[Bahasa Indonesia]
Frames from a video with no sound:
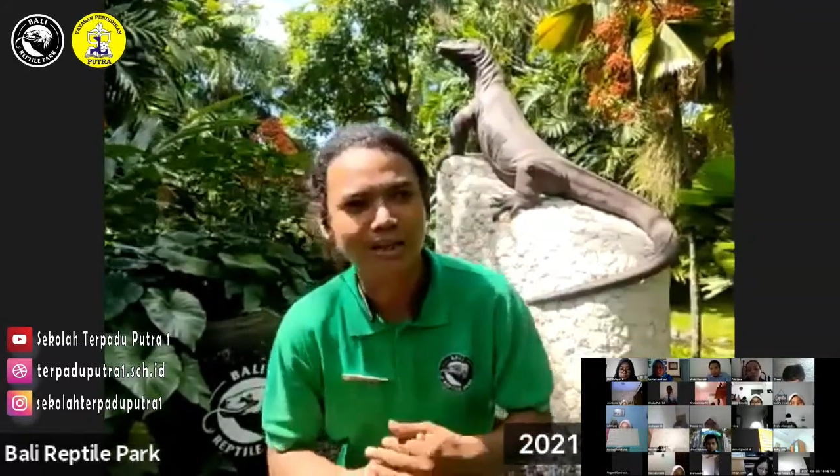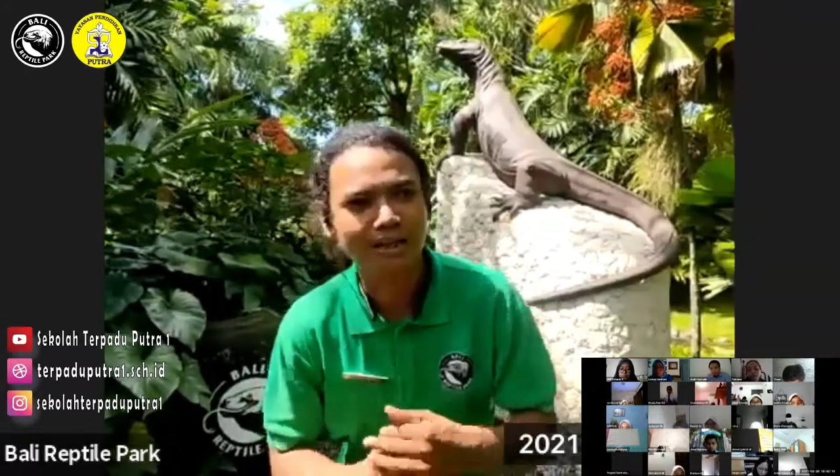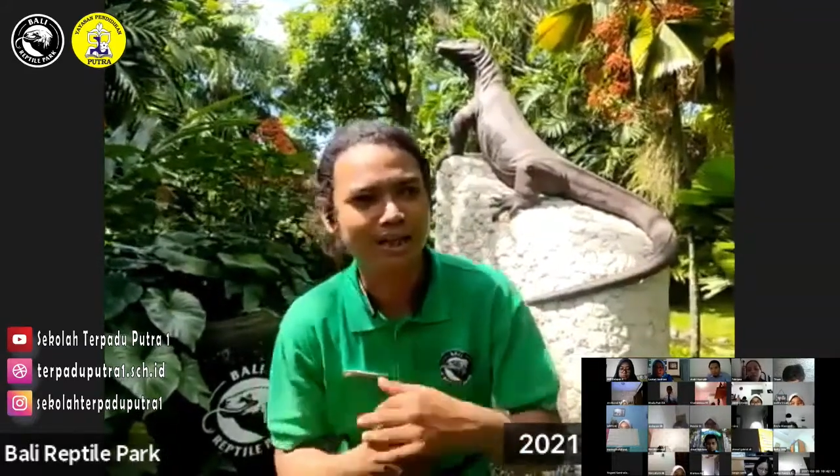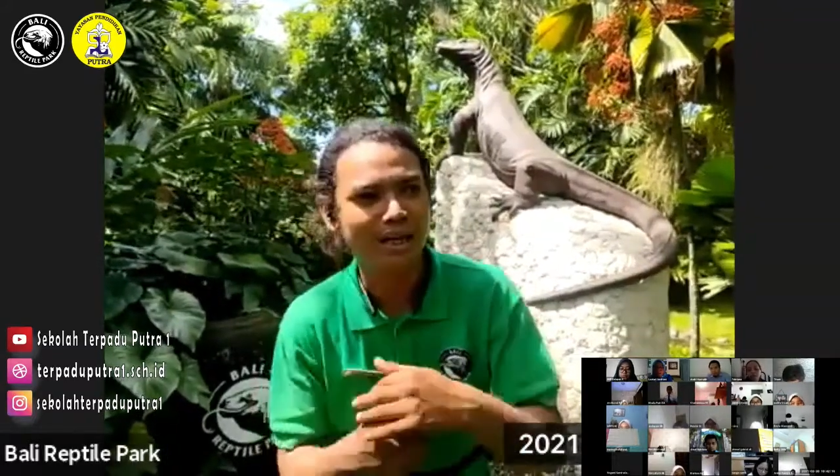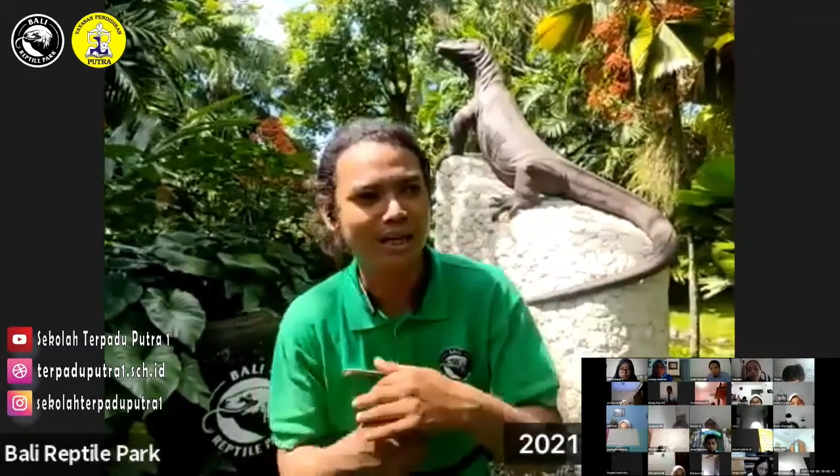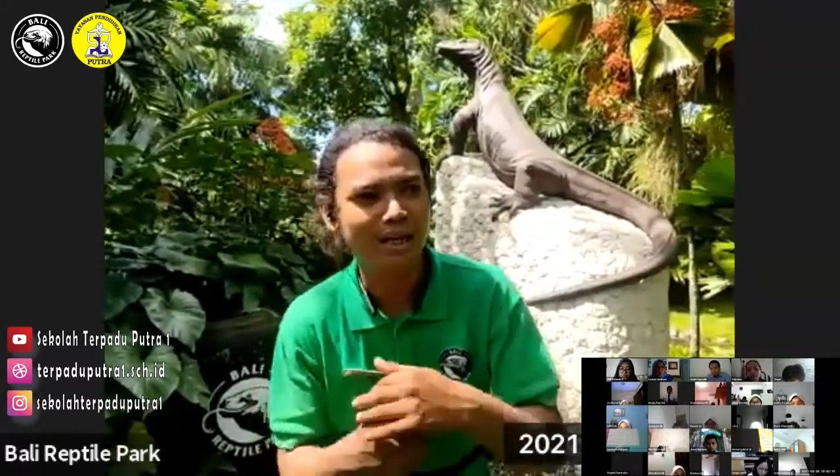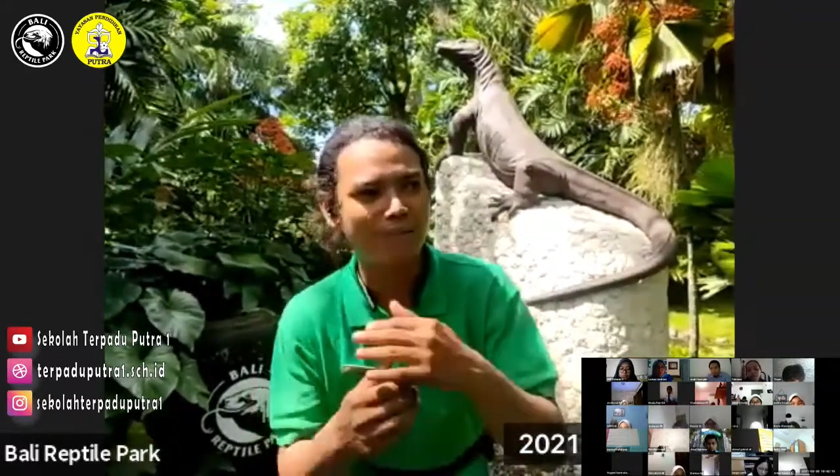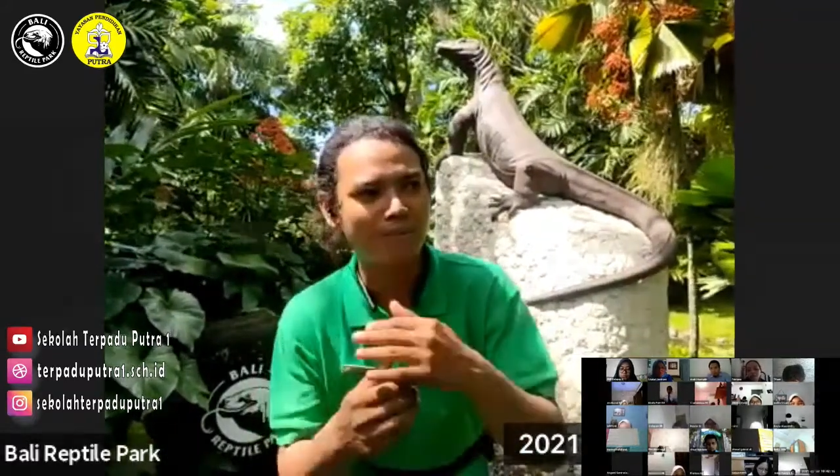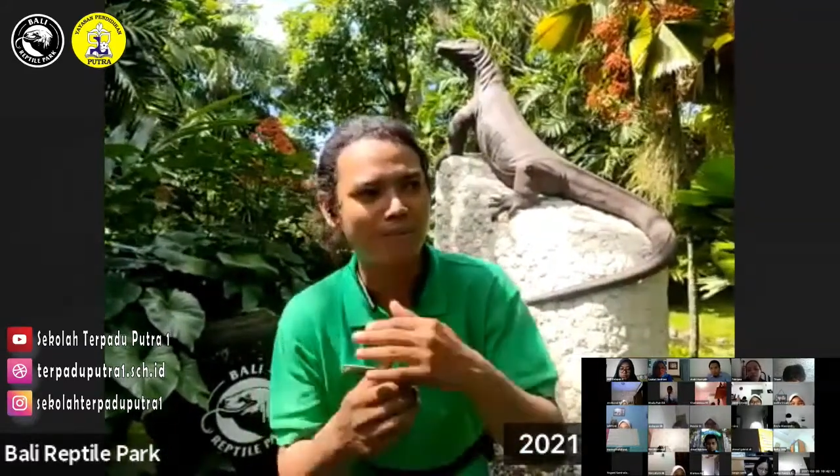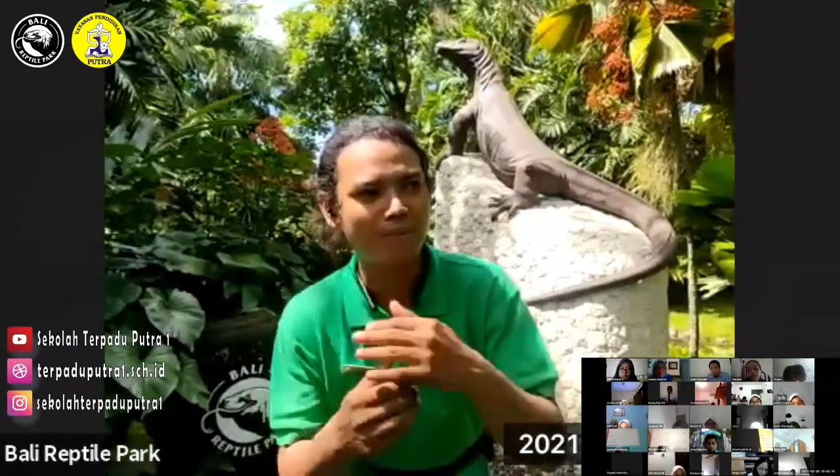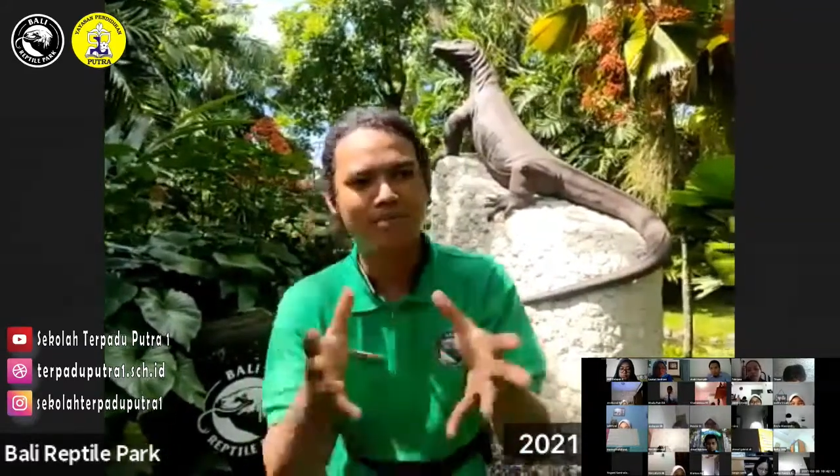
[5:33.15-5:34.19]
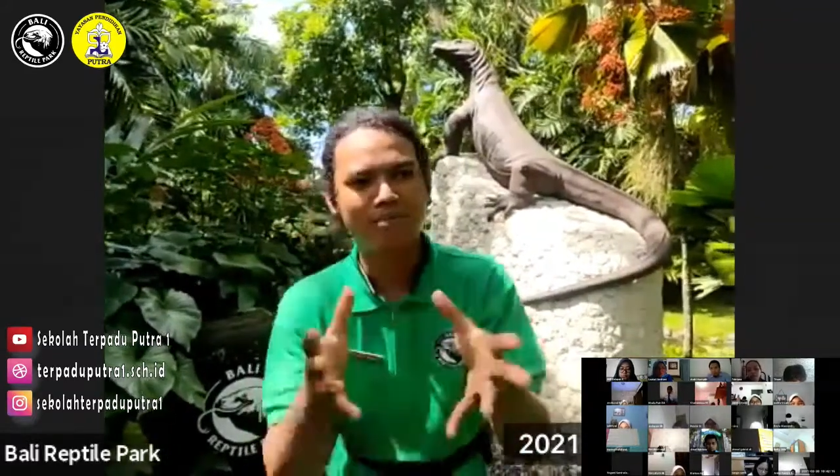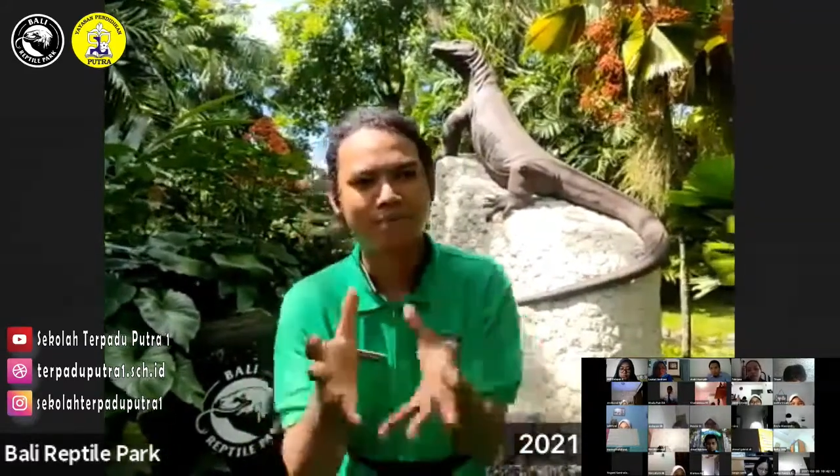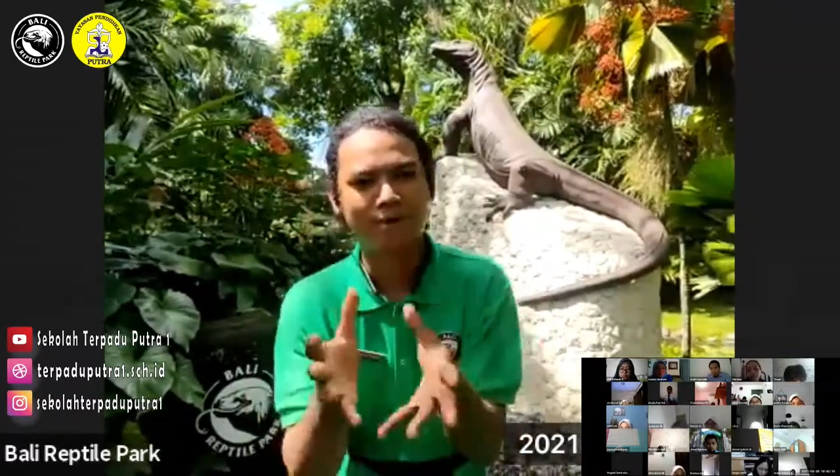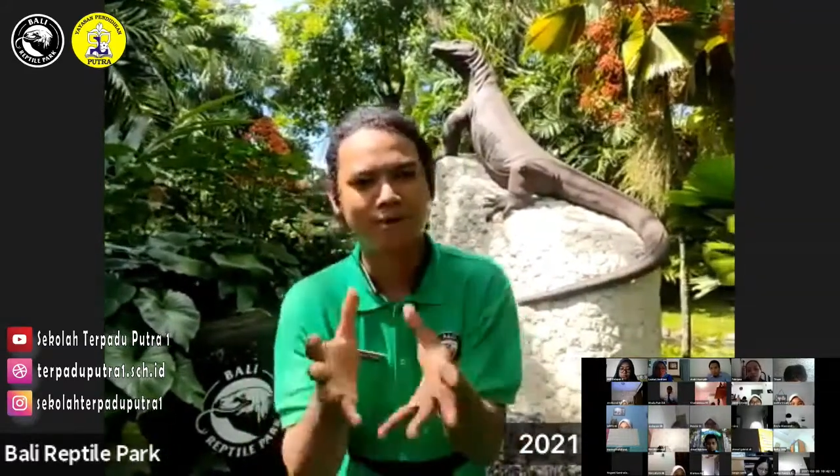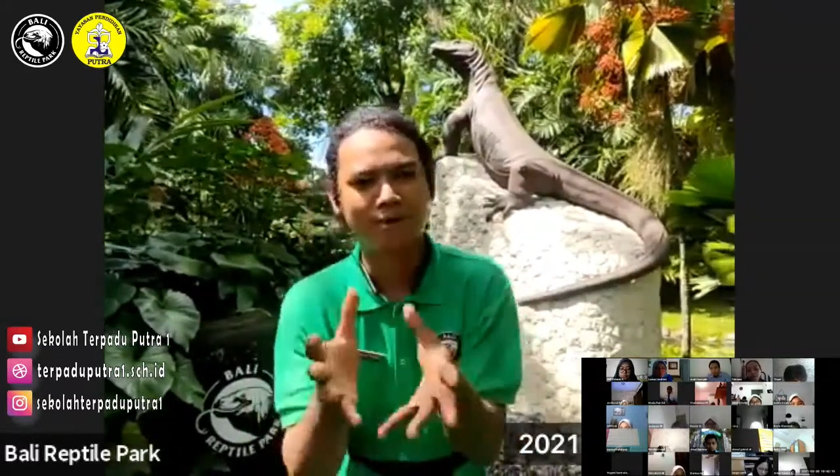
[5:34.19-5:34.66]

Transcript: dia tidak masuk